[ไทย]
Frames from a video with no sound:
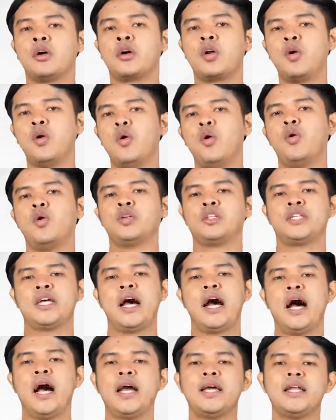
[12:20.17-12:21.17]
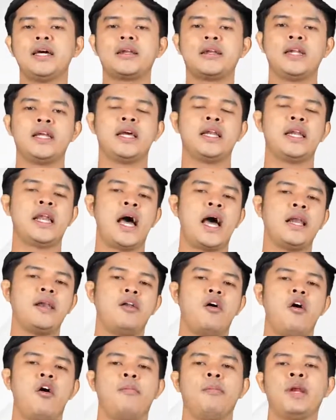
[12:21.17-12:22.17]
ครูจะให้นักเรียนนั้น
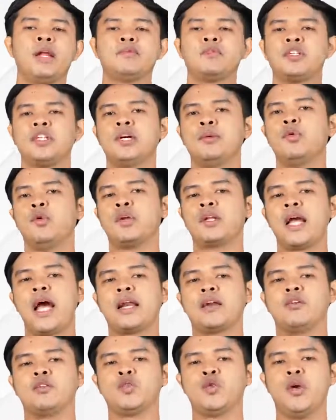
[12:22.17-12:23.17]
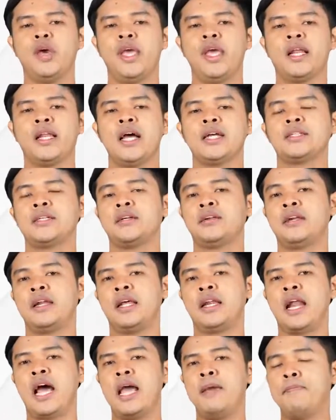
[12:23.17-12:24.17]
ออกมานำเสนอผลงานของตัวเองหน้าชั้น
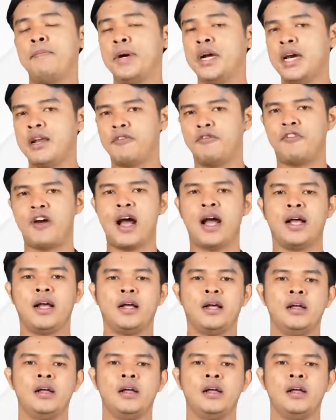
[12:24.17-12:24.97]
เรียนให้เพื่อนฟัง